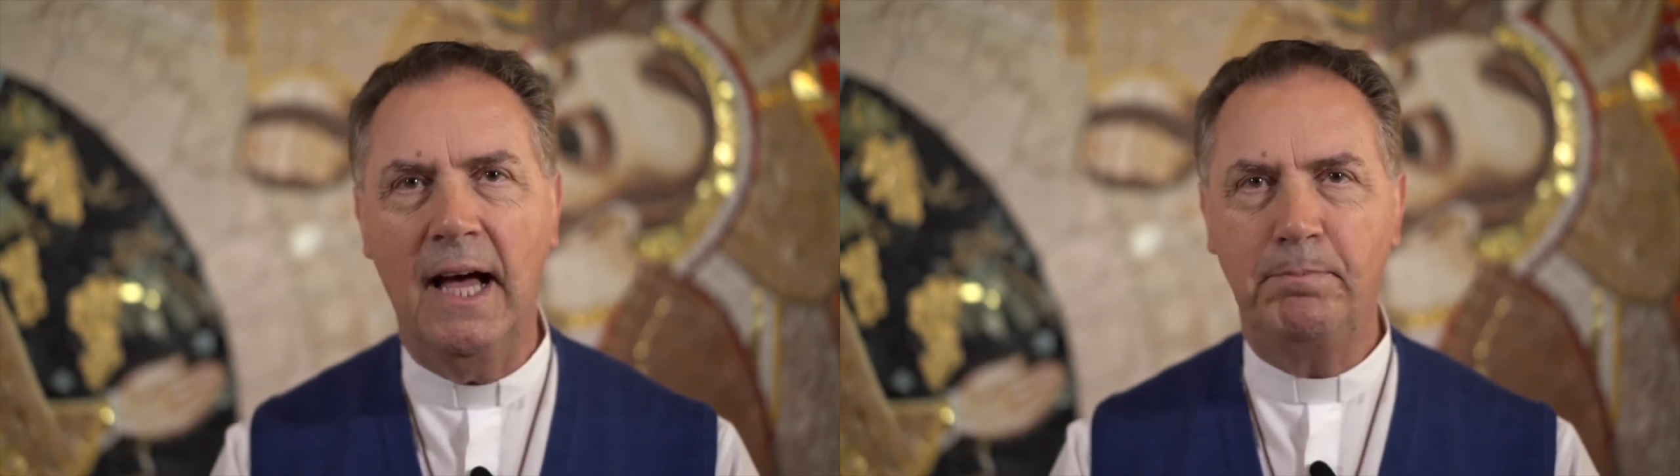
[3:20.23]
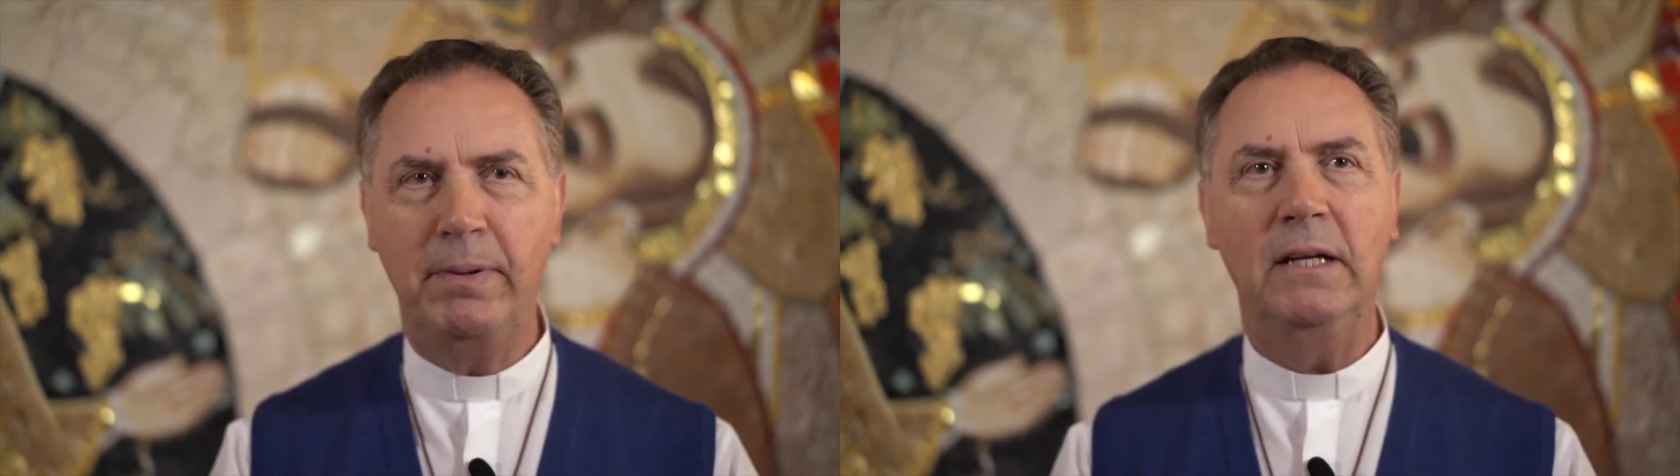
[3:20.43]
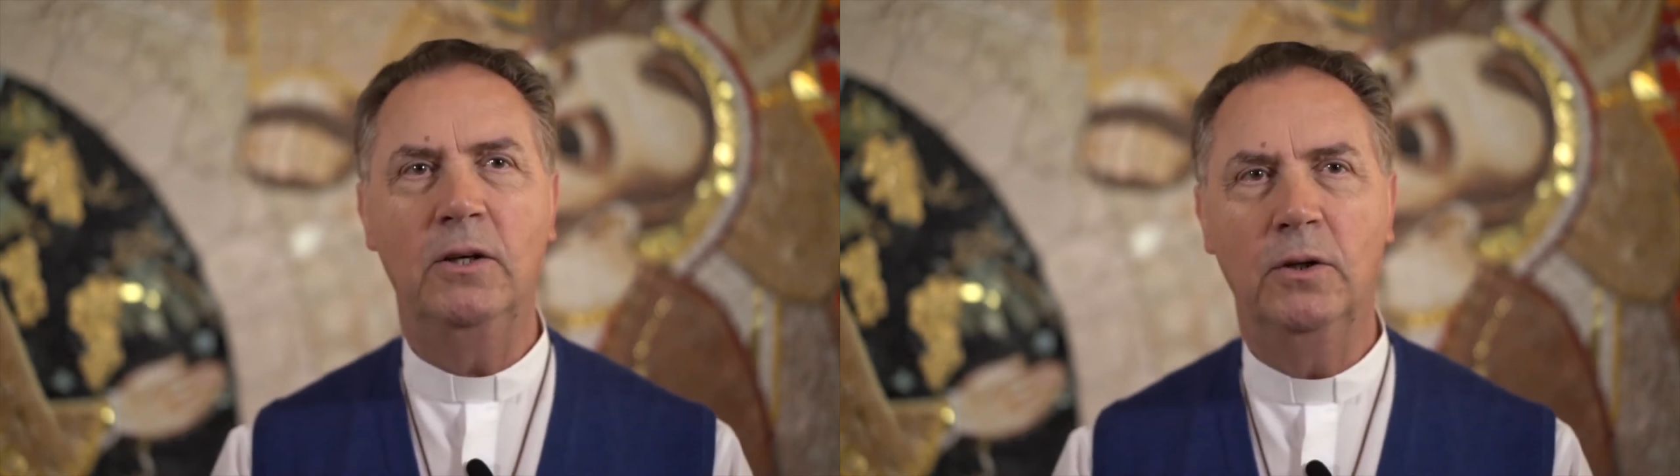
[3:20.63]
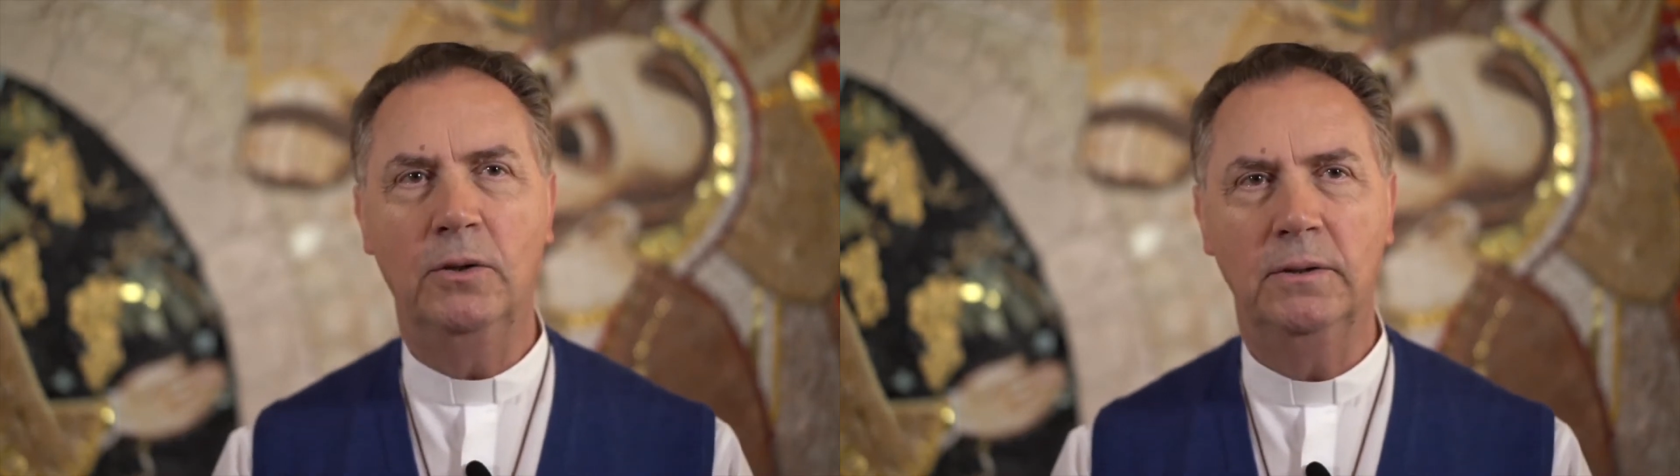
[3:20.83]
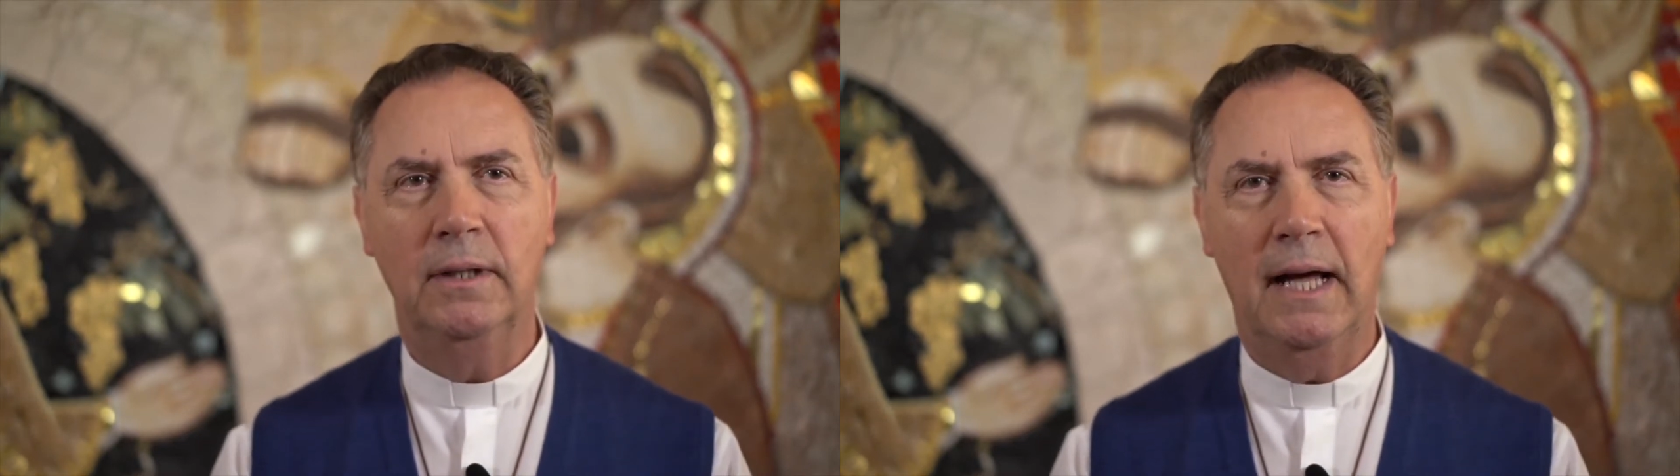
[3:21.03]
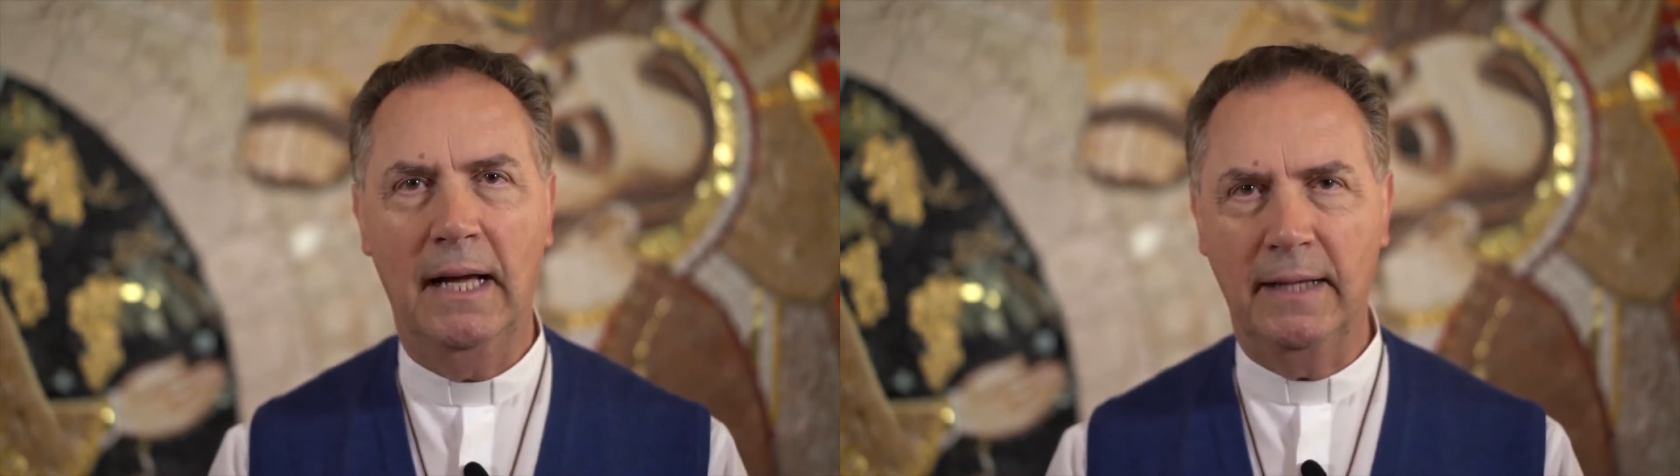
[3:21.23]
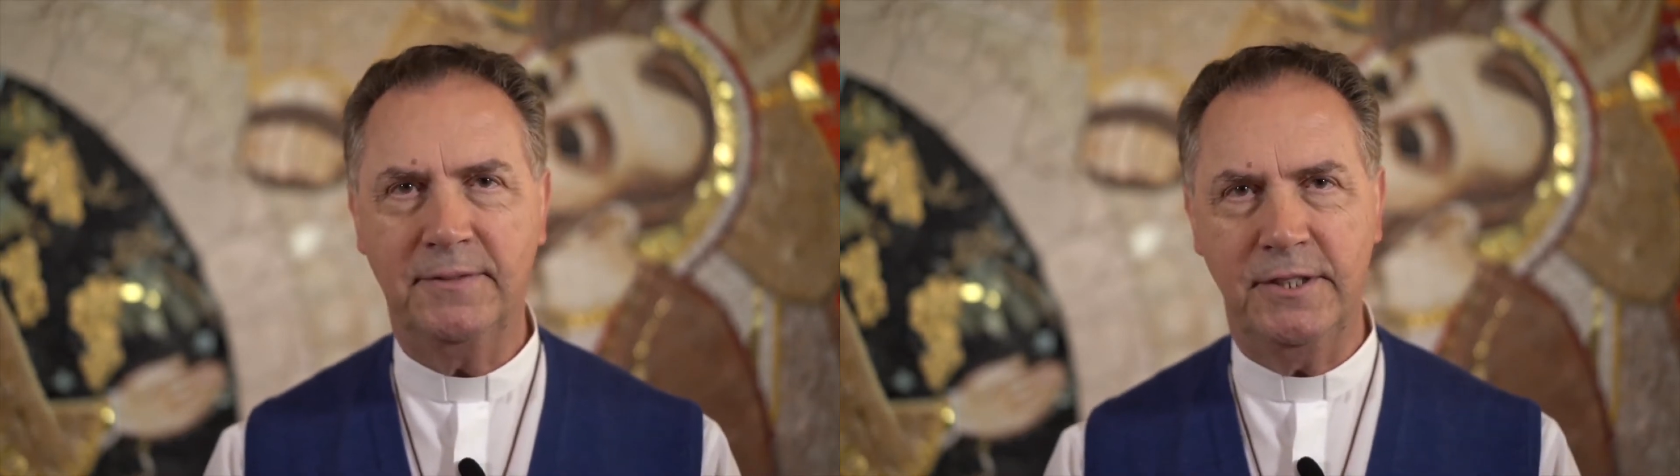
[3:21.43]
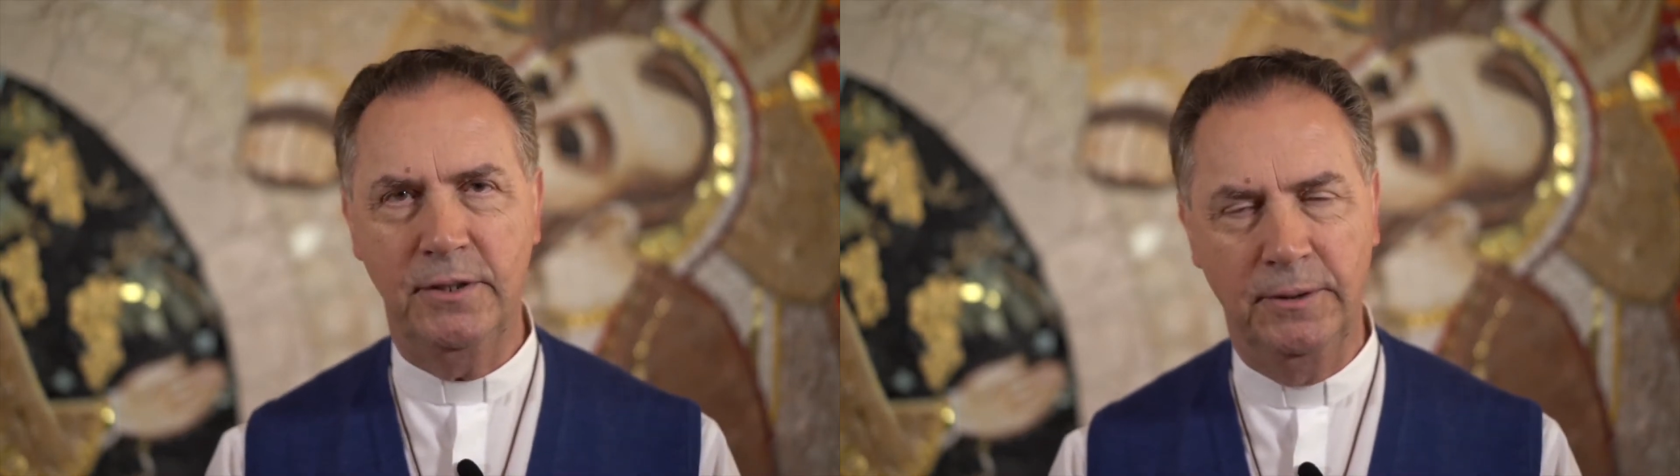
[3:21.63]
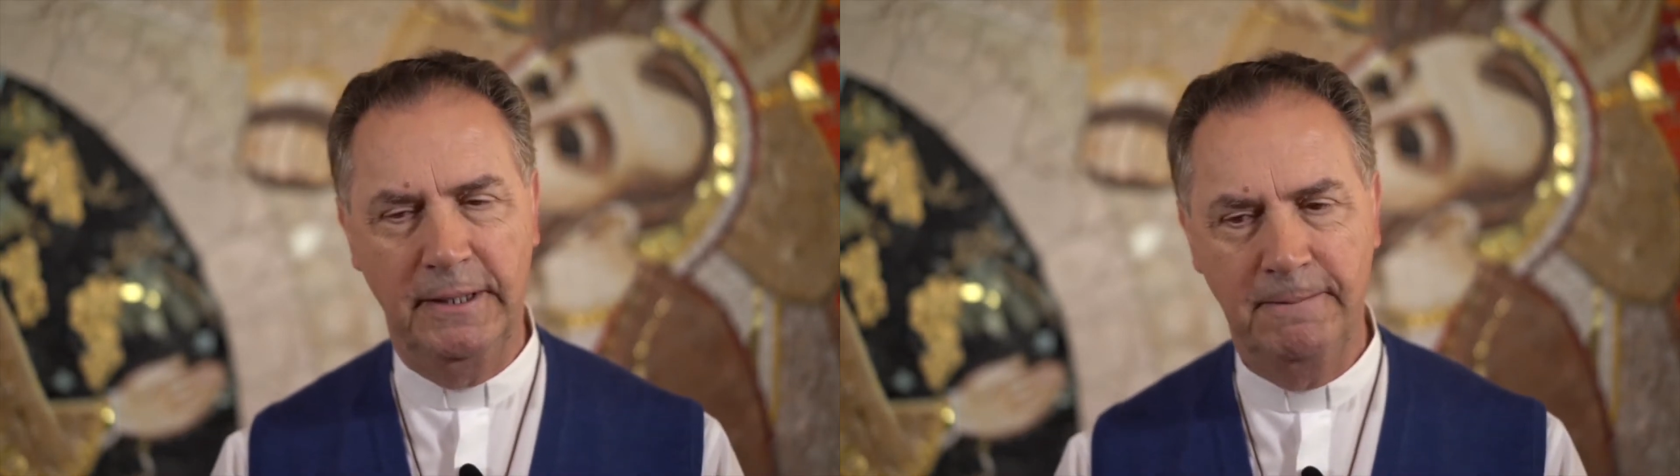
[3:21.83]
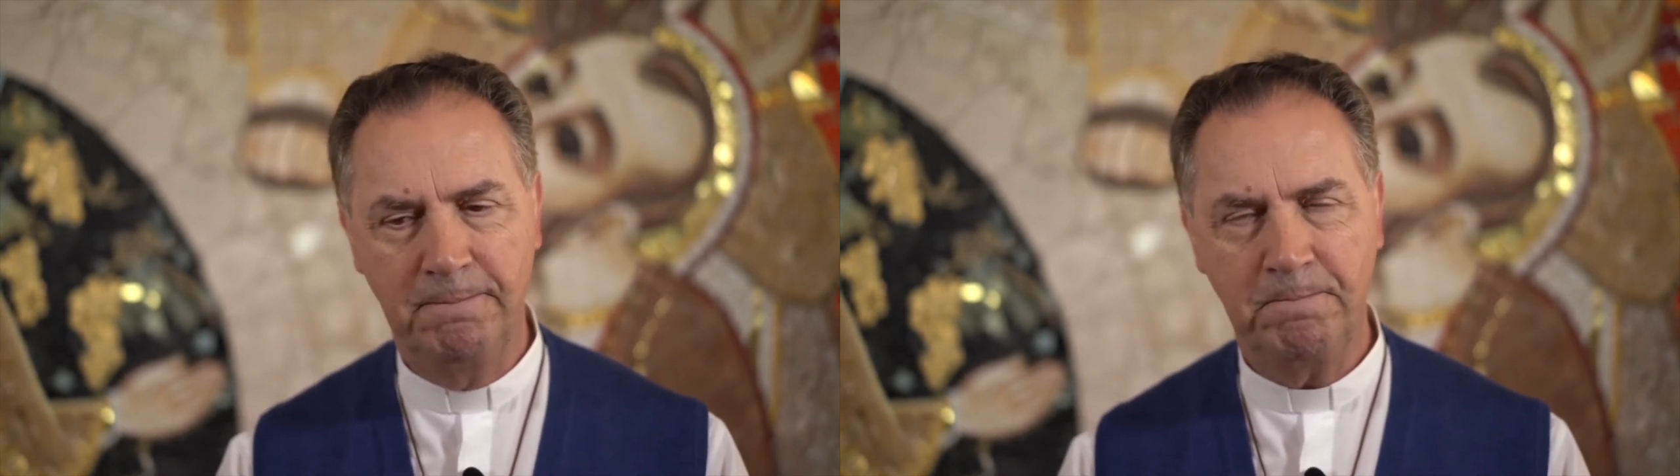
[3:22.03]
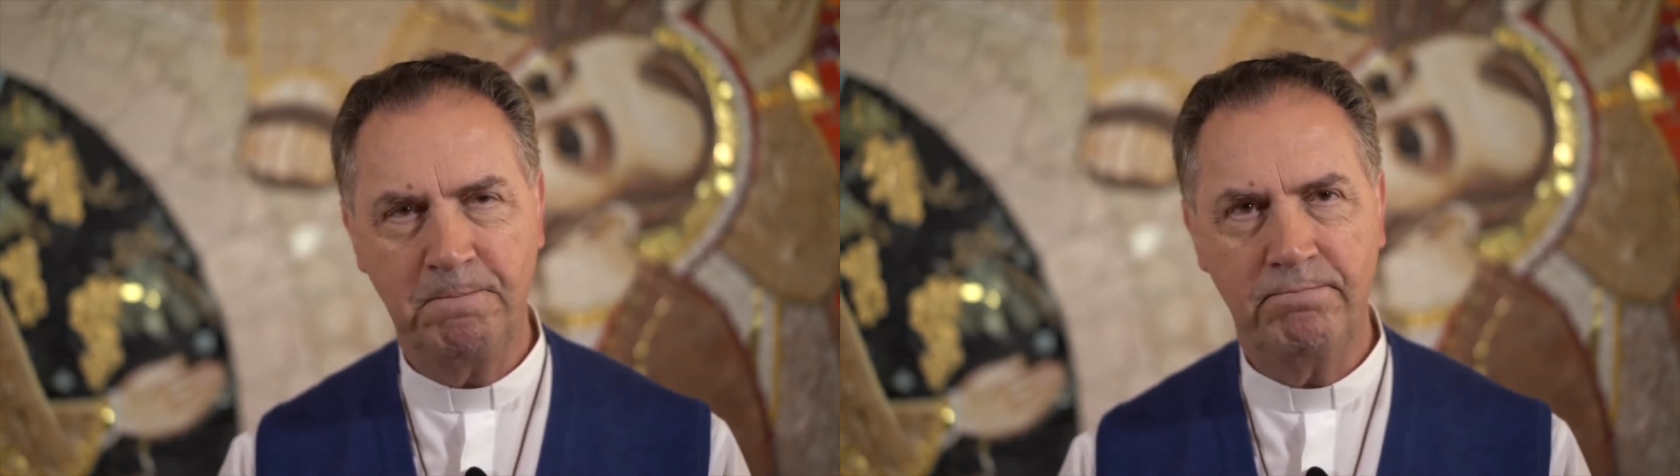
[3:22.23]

đối với tất cả chúng ta